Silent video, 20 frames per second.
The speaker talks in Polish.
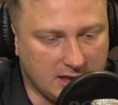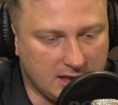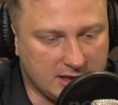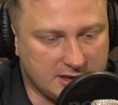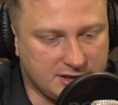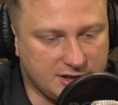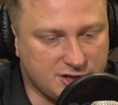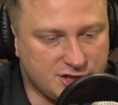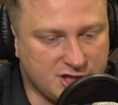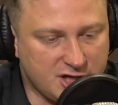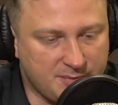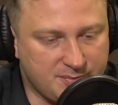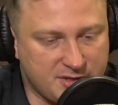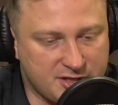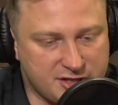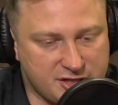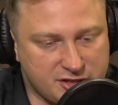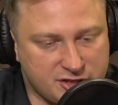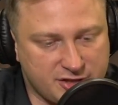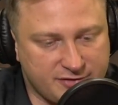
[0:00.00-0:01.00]
Agnieszka
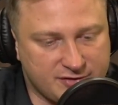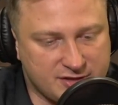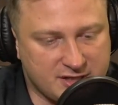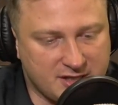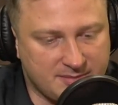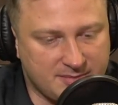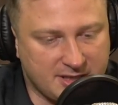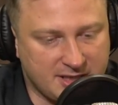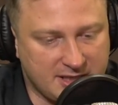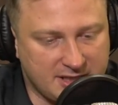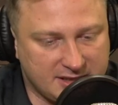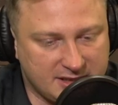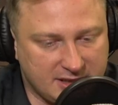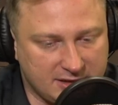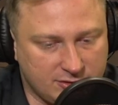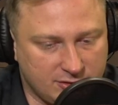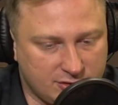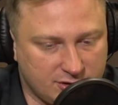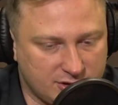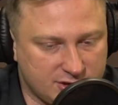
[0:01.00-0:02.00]
Pietraszewska-Macheta,
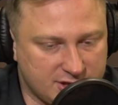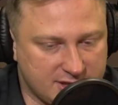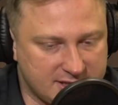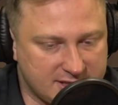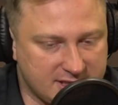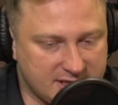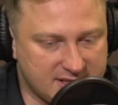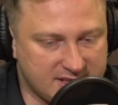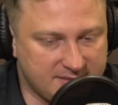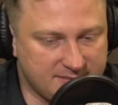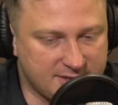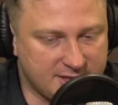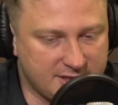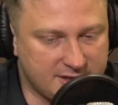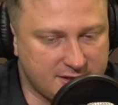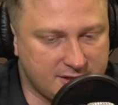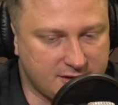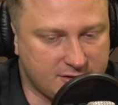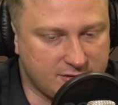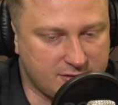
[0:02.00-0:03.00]
dotychczas zastępca
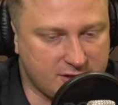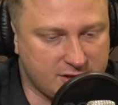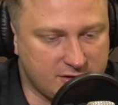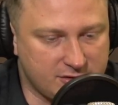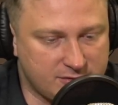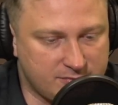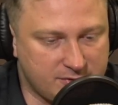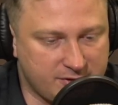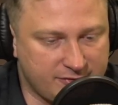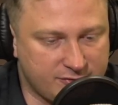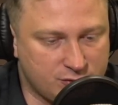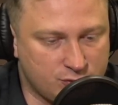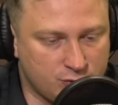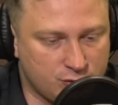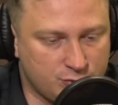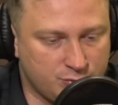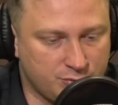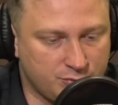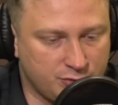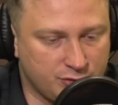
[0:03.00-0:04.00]
dyrektora do spraw
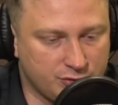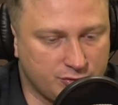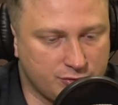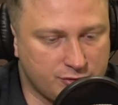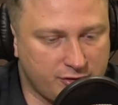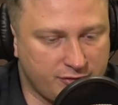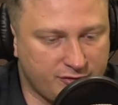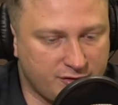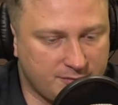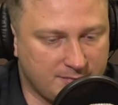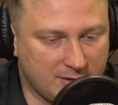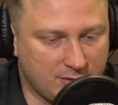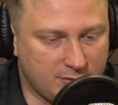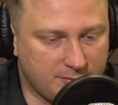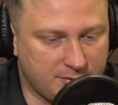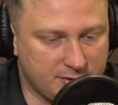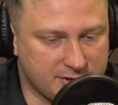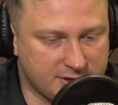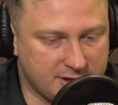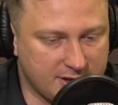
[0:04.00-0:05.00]
służb mundurowych
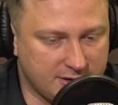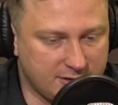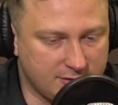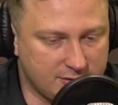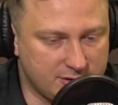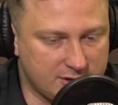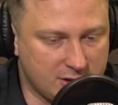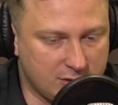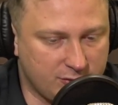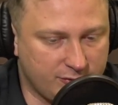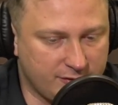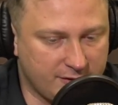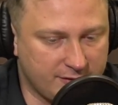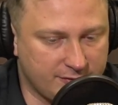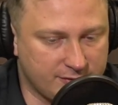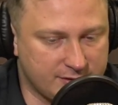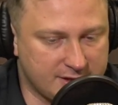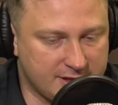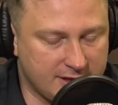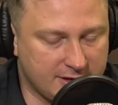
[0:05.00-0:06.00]
Małopolskiego Oddziału
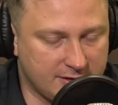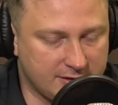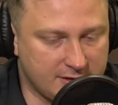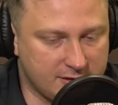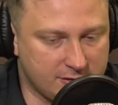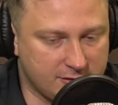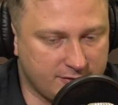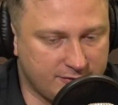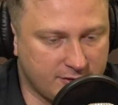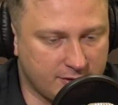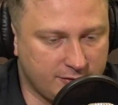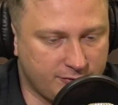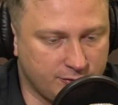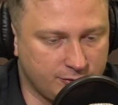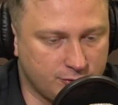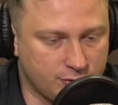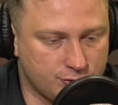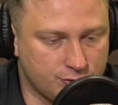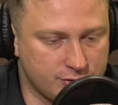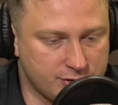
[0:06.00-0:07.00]
Wojewódzkiego Narodowego
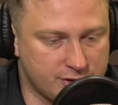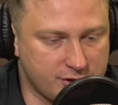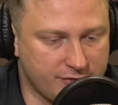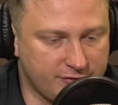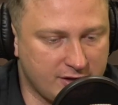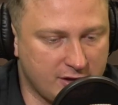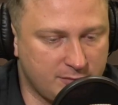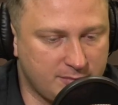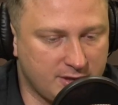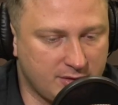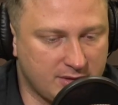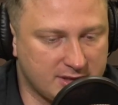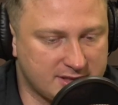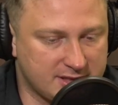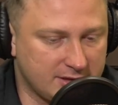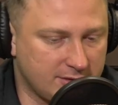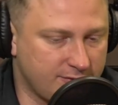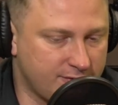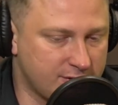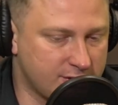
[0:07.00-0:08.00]
Funduszu Zdrowia, objęła
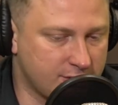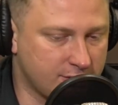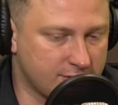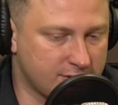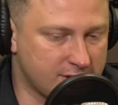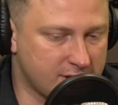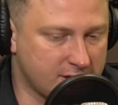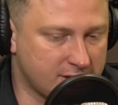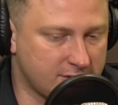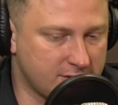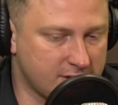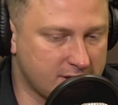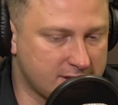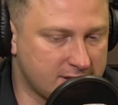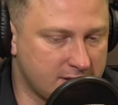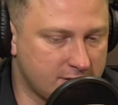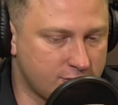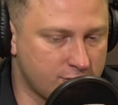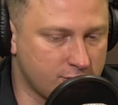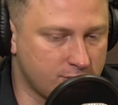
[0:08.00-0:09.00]
stanowisko dyrektora
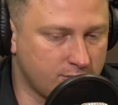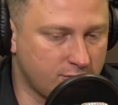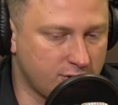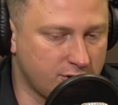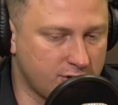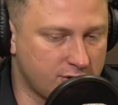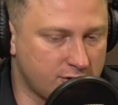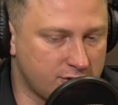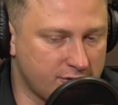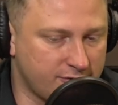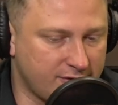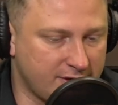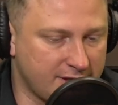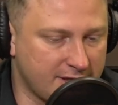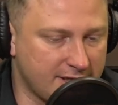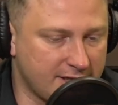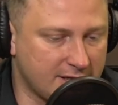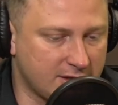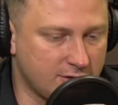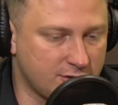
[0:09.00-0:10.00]
Centrum
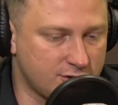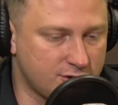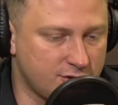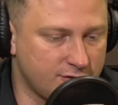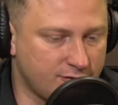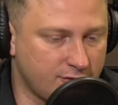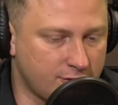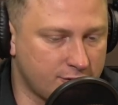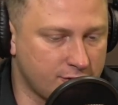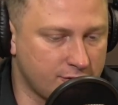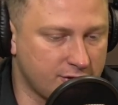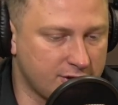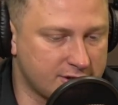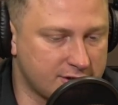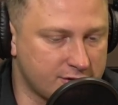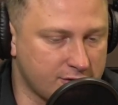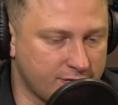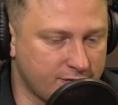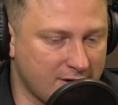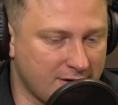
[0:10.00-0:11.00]
Monitorowania Jakości w Ochronie
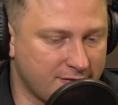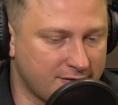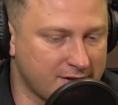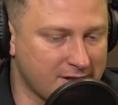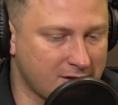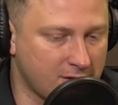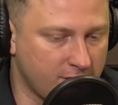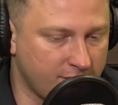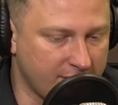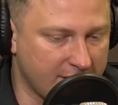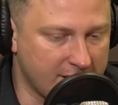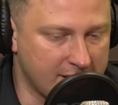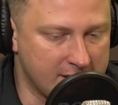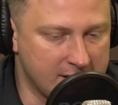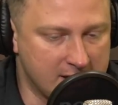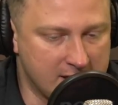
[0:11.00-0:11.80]
Zdrowia w Krakowie.